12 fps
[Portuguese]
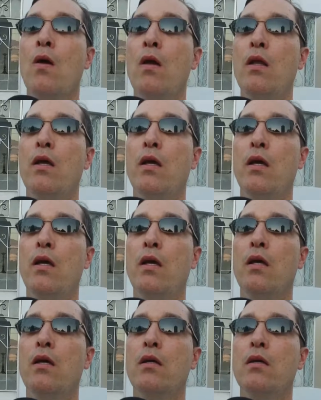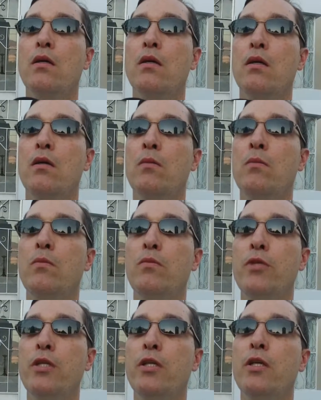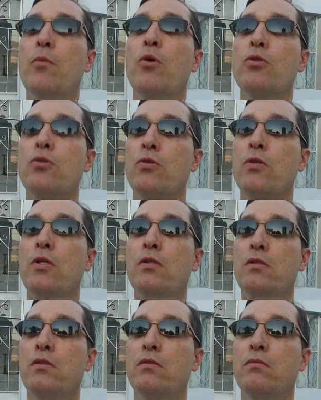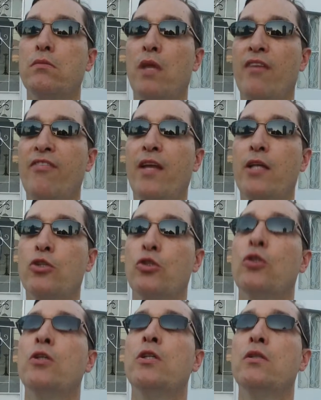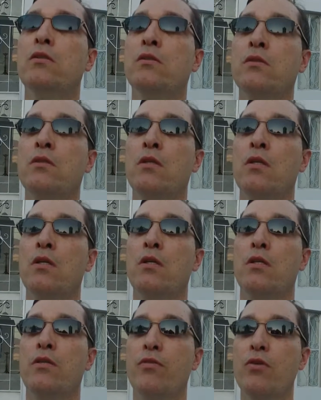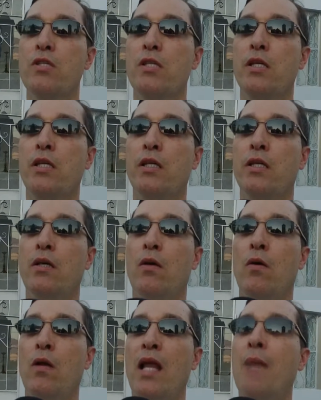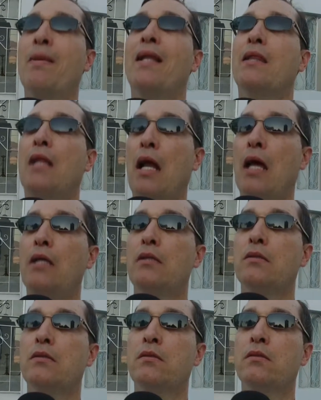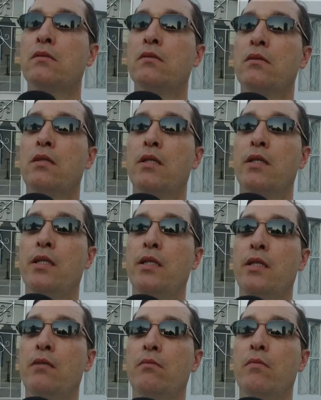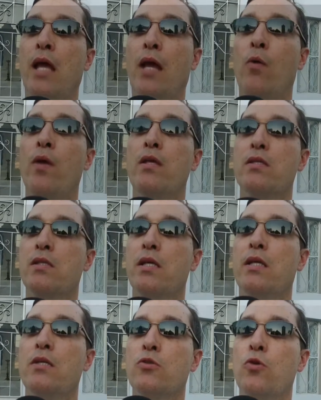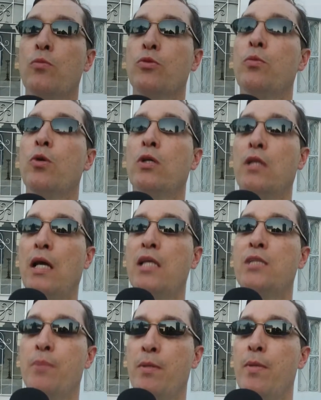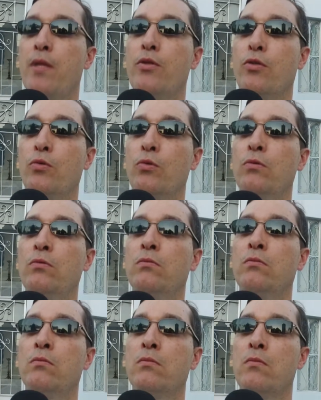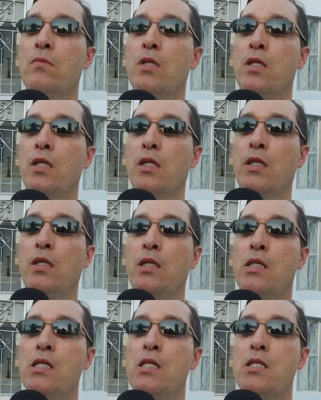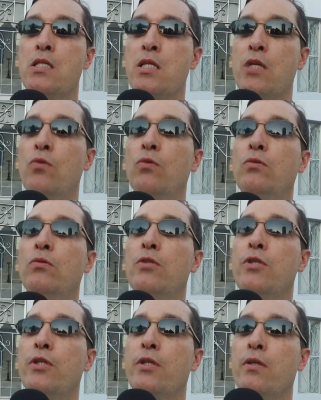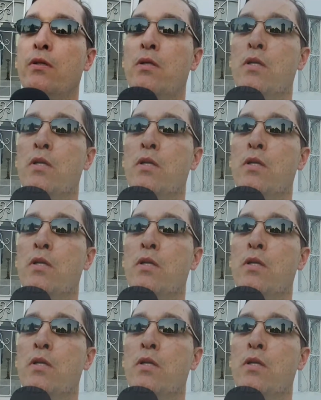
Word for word: Olha, é um, um dia de emoções, reflexões, de você olhar para trás e reconhecer que somos mortais, primeiro de tudo, que segundo de